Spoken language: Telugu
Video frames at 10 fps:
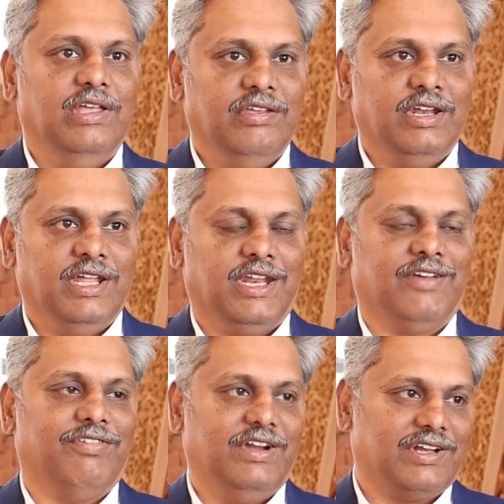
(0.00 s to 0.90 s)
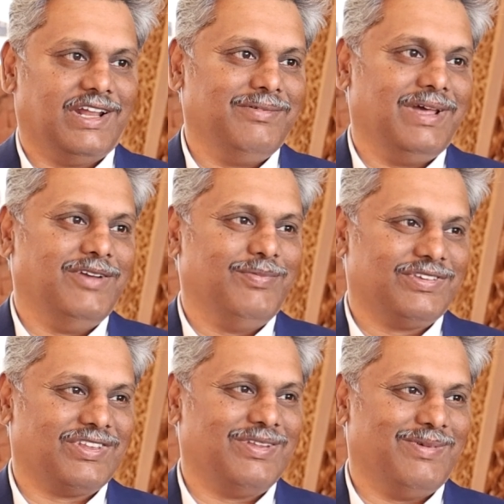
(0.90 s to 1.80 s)
ఇంజనీరింగ్ ఫీట్ అని
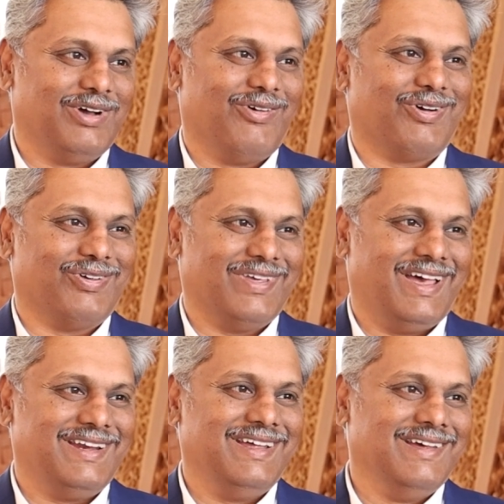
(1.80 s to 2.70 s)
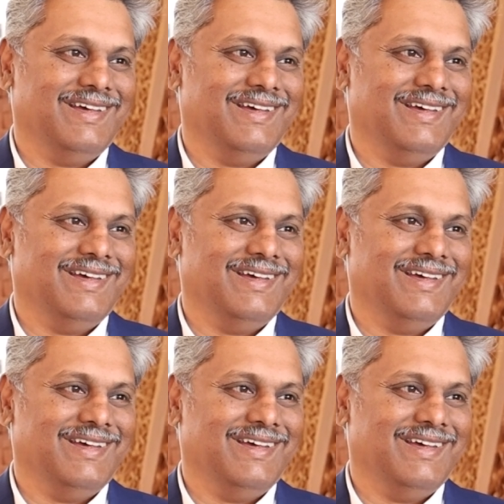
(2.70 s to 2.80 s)
అనిపిస్తుంది మాకు ఒక్కోసారి